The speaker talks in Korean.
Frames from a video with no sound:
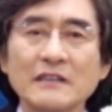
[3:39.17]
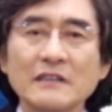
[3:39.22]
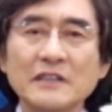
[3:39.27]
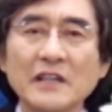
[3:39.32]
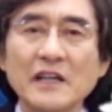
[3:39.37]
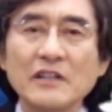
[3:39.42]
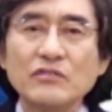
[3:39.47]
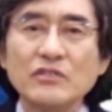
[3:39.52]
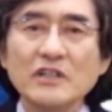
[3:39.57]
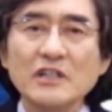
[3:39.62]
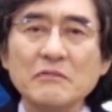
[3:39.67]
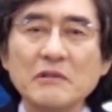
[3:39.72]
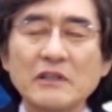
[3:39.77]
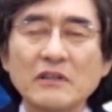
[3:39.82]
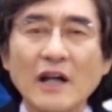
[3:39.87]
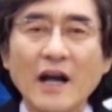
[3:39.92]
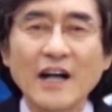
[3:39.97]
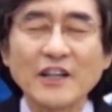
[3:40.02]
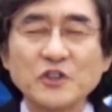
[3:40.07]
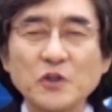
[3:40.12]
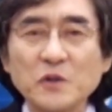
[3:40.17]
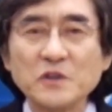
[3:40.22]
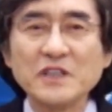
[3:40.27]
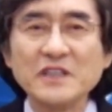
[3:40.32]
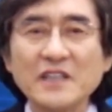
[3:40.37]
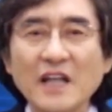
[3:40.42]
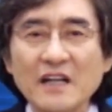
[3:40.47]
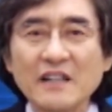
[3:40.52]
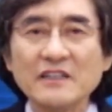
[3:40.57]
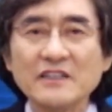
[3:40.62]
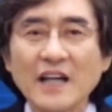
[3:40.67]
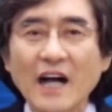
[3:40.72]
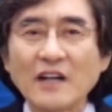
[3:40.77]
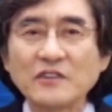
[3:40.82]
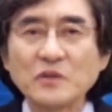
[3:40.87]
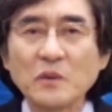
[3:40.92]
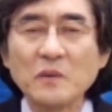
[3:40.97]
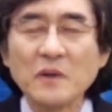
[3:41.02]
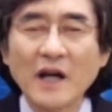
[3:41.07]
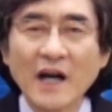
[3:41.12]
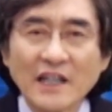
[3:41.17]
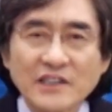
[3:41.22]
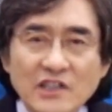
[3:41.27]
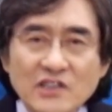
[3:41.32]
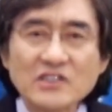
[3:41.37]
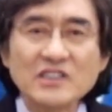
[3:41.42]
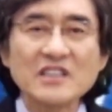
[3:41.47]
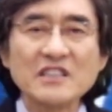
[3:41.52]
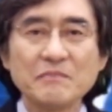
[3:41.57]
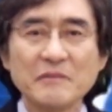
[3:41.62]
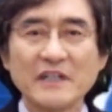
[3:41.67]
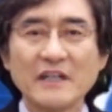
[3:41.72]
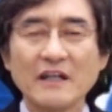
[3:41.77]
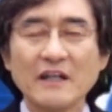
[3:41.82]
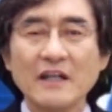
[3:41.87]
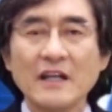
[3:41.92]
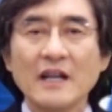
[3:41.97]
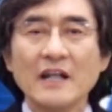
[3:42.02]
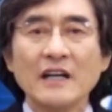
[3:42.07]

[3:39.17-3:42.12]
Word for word: 예수님이 다시 오신다는 약속을 하셨습니다.